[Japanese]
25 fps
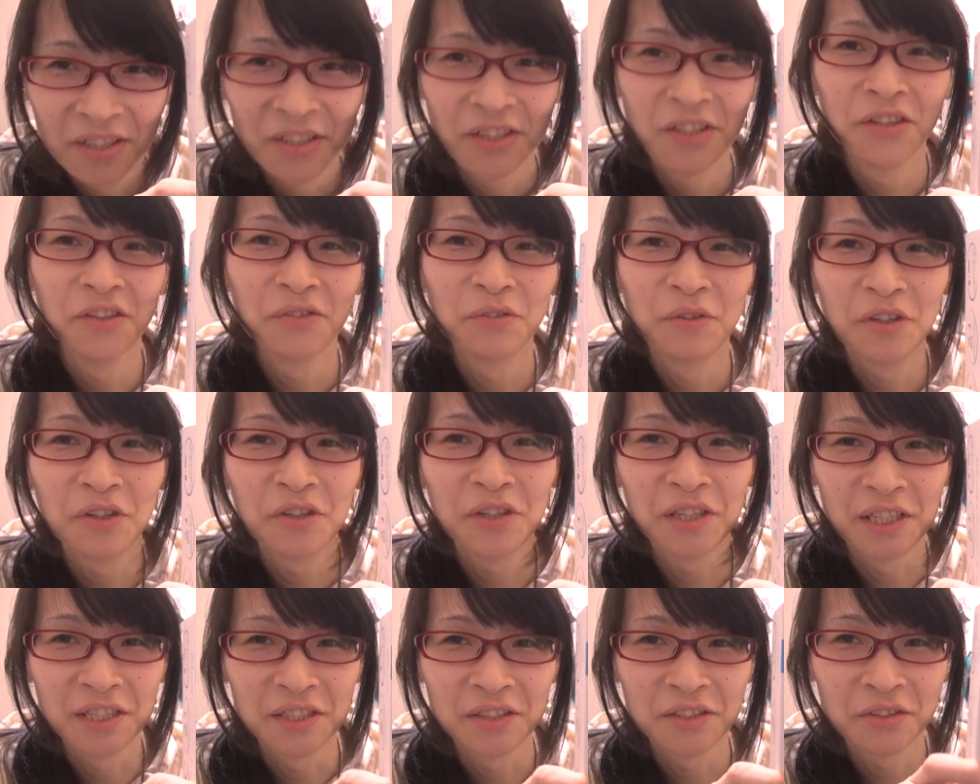というも
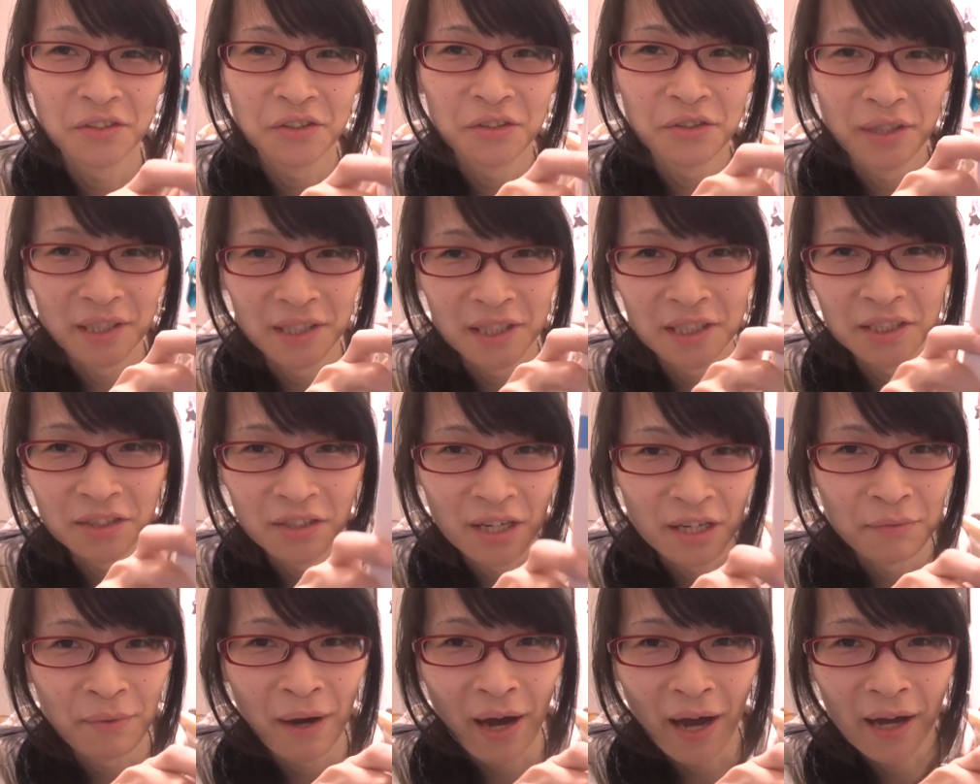のにすごく私
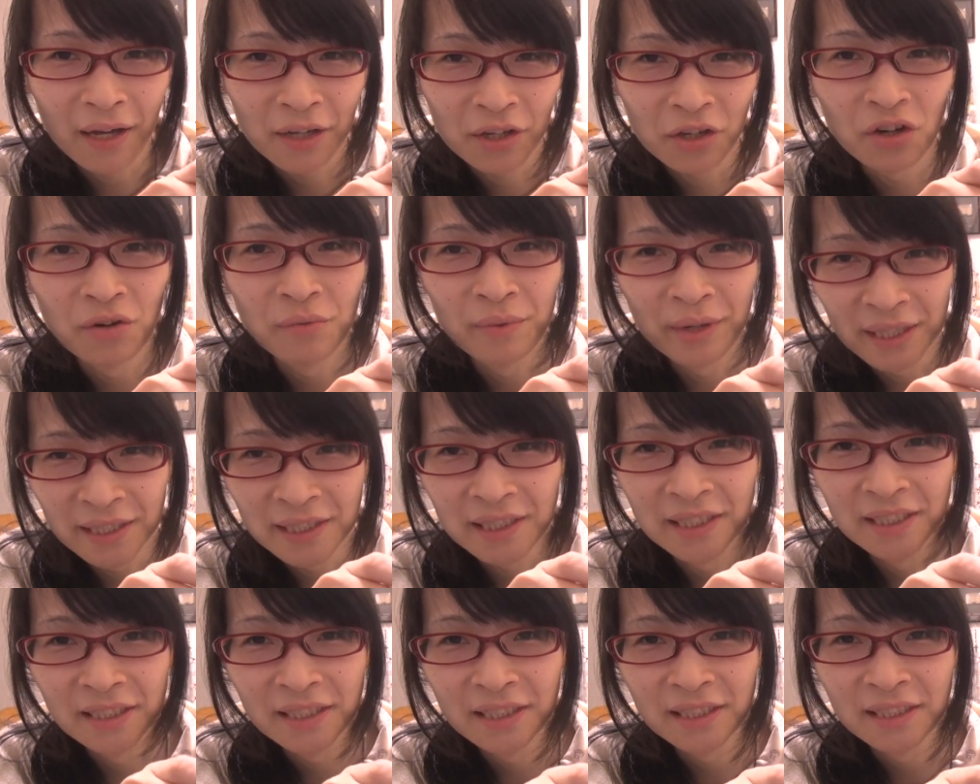は今興味が
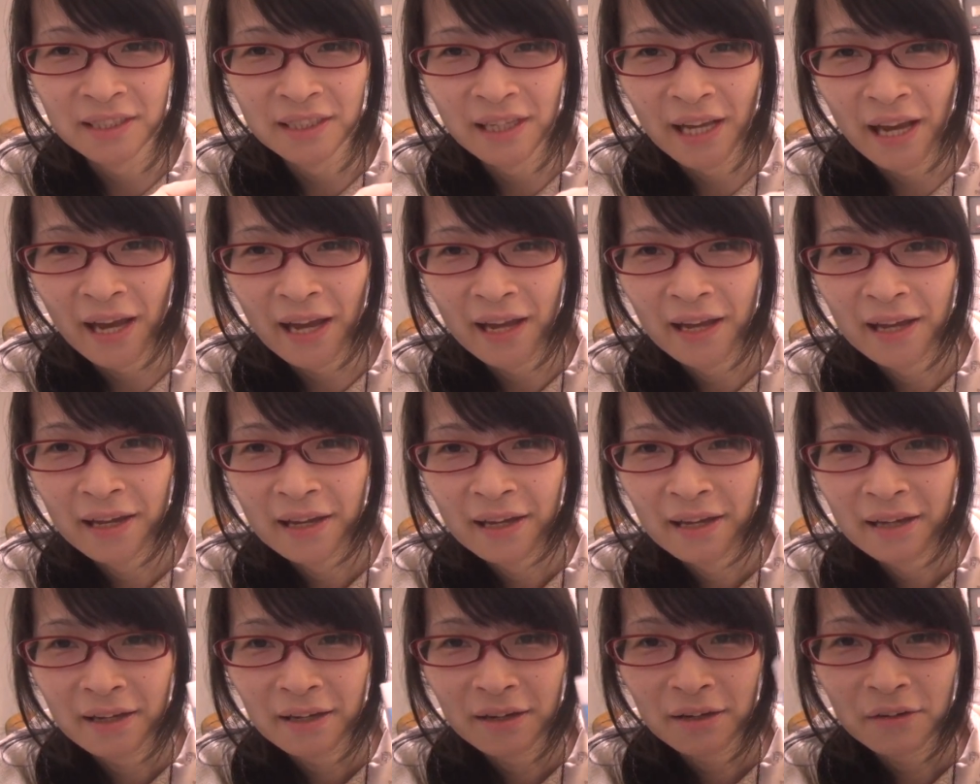津々で
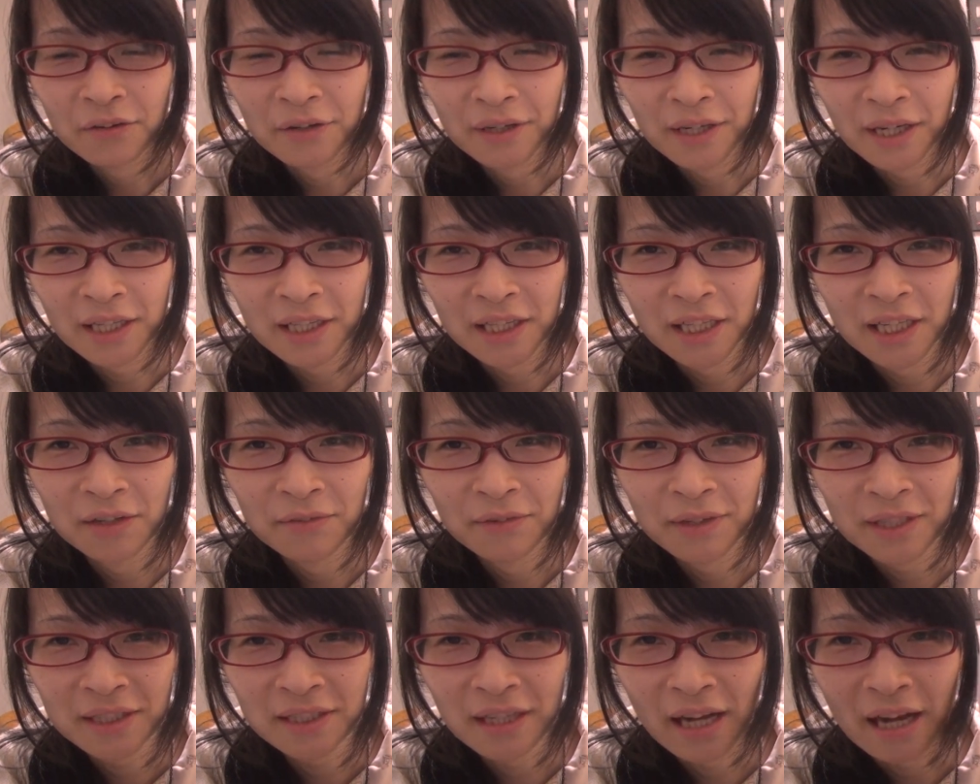これ買ってい
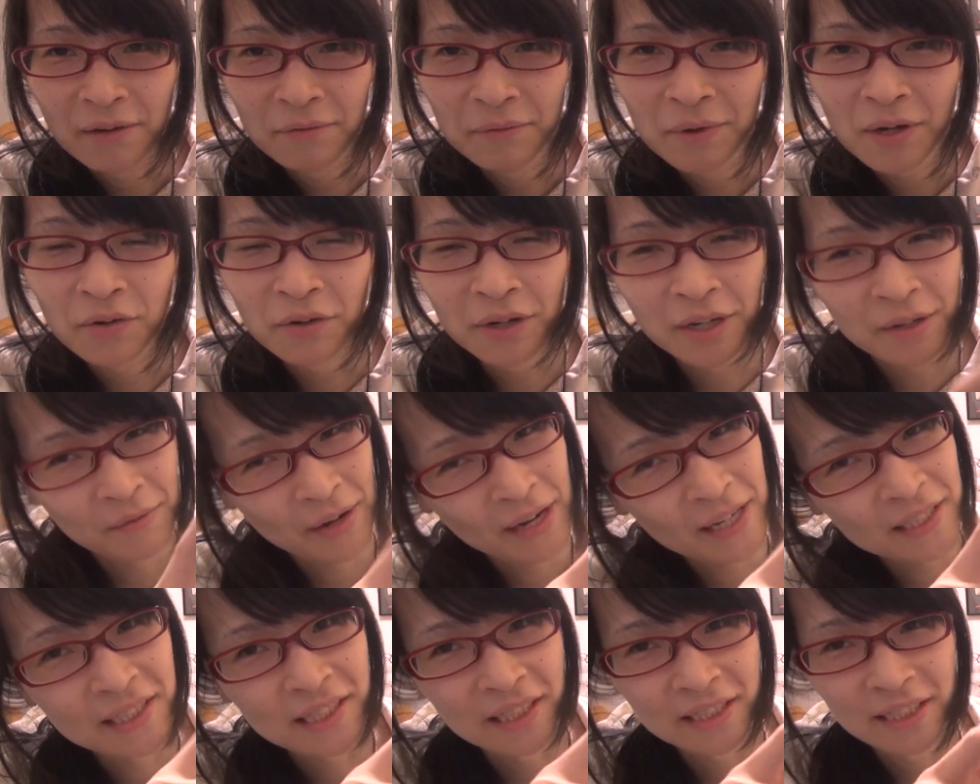ました。まあこれい
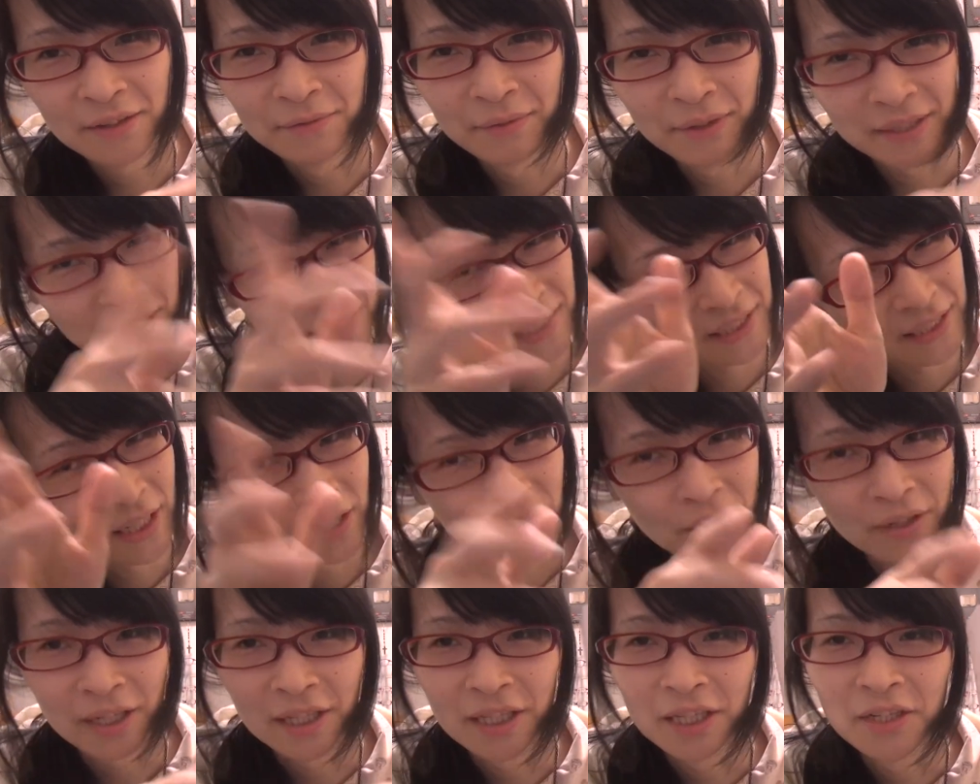まいちだったらまた違
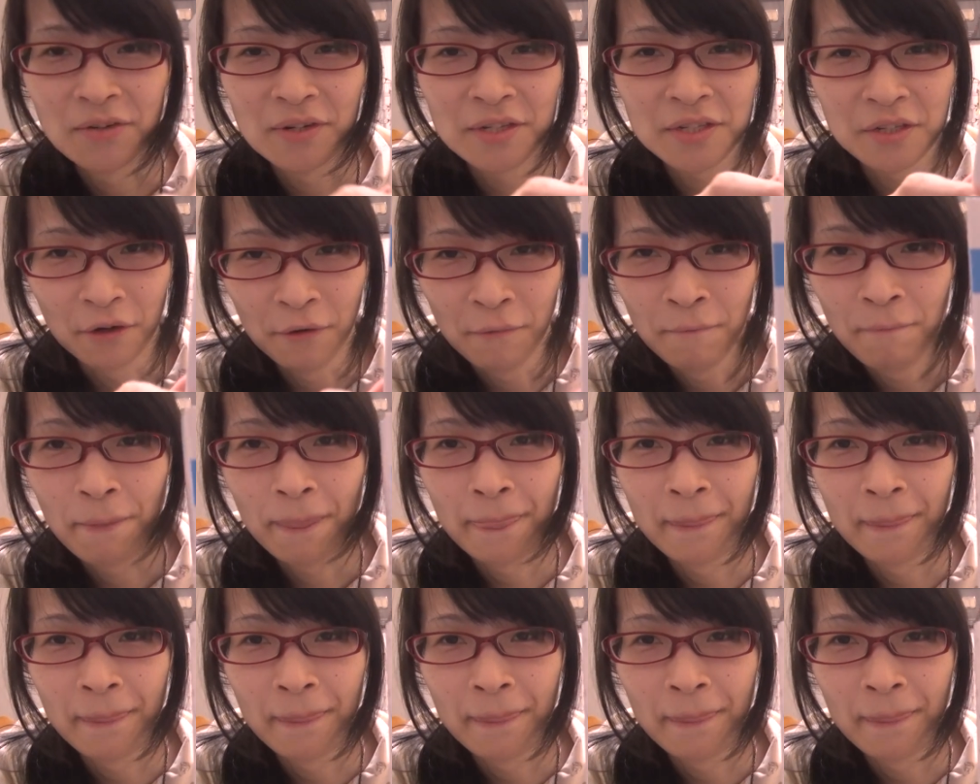うの買ってみますよ。